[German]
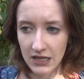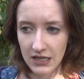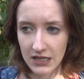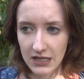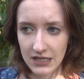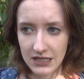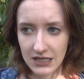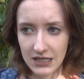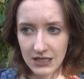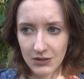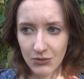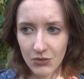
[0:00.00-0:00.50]

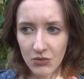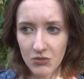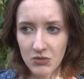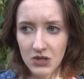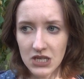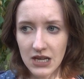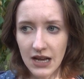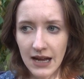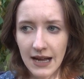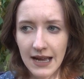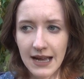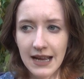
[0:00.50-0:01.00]
ist es für
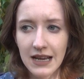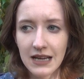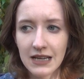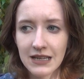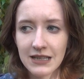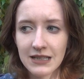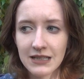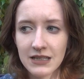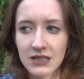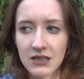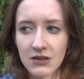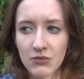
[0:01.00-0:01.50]
mich
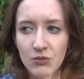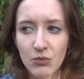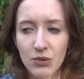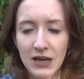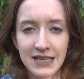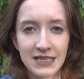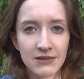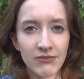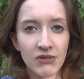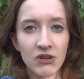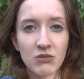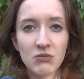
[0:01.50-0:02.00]
eigentlich
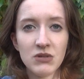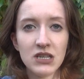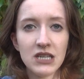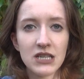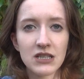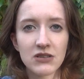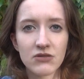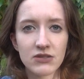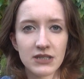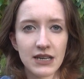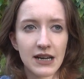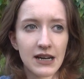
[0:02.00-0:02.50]
Blasphemie
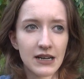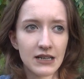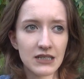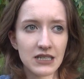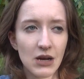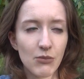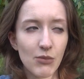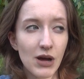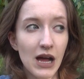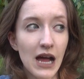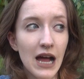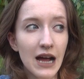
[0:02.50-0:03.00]
zu sagen, ich
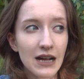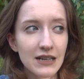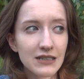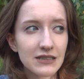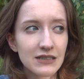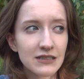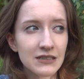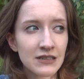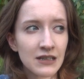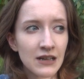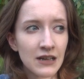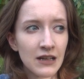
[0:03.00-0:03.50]
habe
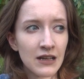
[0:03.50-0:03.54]
Angst,